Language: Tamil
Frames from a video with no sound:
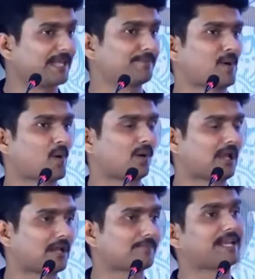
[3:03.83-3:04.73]
படிப்போ
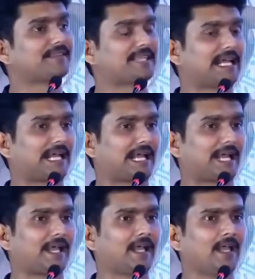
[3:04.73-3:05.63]
நான் படித்த
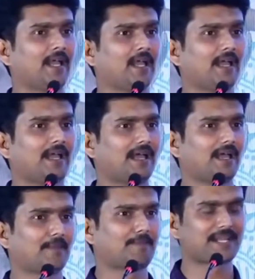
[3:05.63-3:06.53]

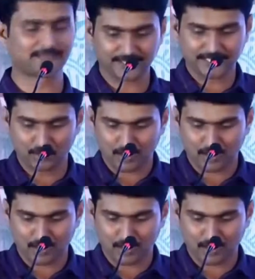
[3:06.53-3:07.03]
படித்ததன்